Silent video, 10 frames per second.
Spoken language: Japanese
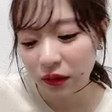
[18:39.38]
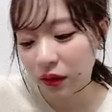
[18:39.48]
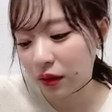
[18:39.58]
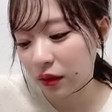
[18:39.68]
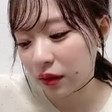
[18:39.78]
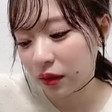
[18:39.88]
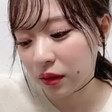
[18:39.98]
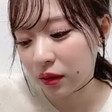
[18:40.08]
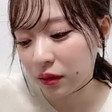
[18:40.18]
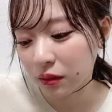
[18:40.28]
な
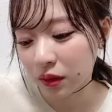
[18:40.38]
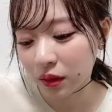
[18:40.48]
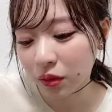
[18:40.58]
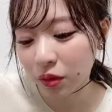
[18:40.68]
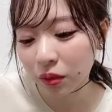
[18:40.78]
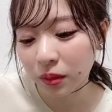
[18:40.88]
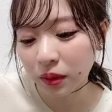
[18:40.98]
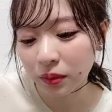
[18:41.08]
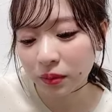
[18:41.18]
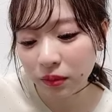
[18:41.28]
なんだろうな言葉、う
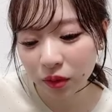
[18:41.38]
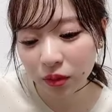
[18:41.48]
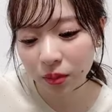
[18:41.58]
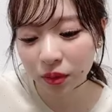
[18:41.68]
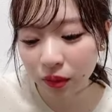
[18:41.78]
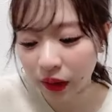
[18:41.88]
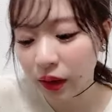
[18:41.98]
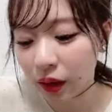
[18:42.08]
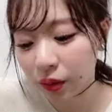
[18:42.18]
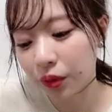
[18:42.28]
んと、文に
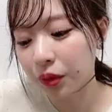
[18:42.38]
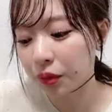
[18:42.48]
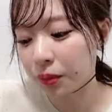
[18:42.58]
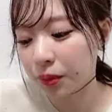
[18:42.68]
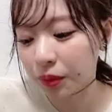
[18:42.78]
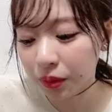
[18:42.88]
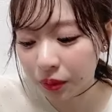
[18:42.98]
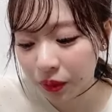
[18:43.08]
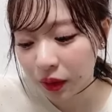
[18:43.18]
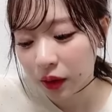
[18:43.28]
書こうと思う
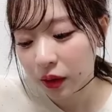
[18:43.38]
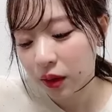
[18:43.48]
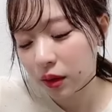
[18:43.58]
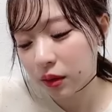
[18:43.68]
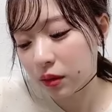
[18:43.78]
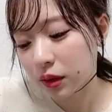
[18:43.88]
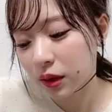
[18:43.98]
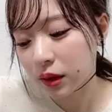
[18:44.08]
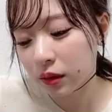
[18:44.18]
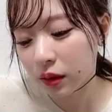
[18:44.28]
とすごい
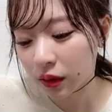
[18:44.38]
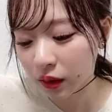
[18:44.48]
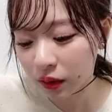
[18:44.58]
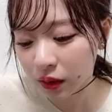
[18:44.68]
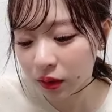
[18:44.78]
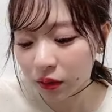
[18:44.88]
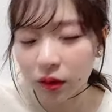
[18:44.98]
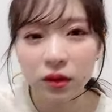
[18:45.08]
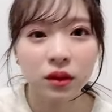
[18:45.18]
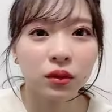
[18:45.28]
時間はかかっちゃうん
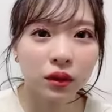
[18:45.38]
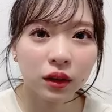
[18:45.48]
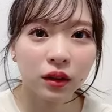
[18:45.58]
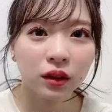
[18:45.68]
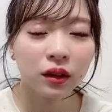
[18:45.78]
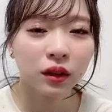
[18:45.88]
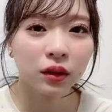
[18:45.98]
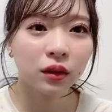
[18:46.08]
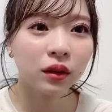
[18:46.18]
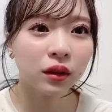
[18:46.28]
ですけどね
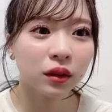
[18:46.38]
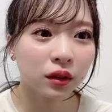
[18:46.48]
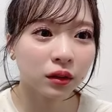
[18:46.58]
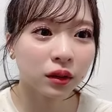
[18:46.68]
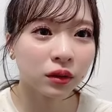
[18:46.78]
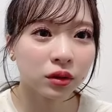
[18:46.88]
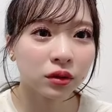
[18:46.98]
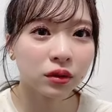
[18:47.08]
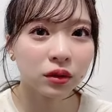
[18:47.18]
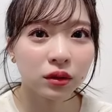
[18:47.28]
何なんだろうあの
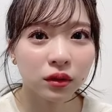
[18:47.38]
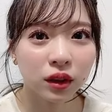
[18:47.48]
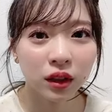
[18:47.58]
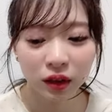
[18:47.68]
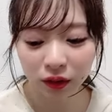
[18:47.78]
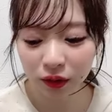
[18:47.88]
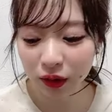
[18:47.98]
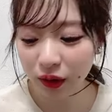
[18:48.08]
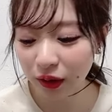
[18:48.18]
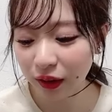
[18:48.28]
集中力あれ常
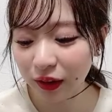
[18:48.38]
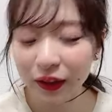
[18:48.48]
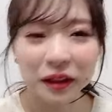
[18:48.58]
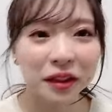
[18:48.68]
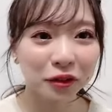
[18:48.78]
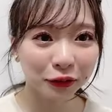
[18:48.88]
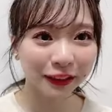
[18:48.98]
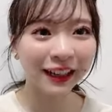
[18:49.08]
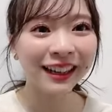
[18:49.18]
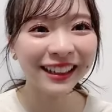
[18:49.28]
にできたらいいのにな。